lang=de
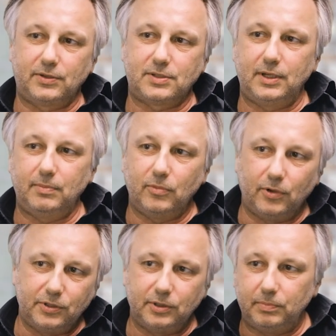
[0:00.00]
Das ist eben
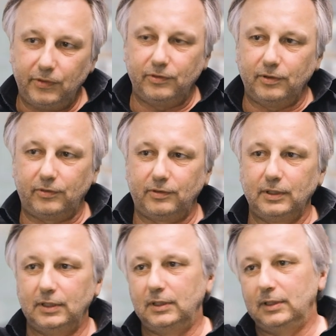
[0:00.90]
heute Business
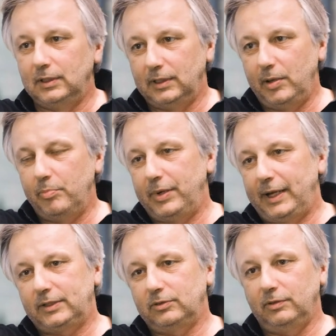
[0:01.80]

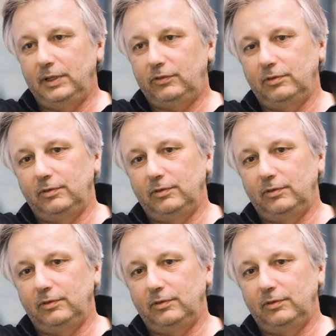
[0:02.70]
Impact und nicht